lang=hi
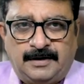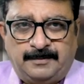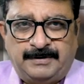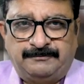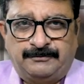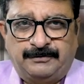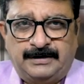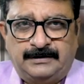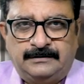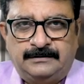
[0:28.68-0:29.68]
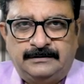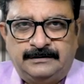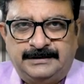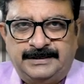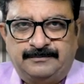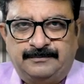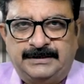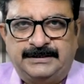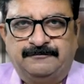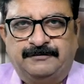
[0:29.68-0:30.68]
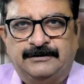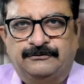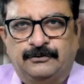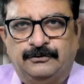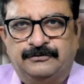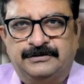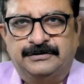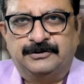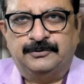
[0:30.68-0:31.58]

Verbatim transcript: एम एफ ट्वेल्व एक मल्टी फ्लैश सोल्यूशन के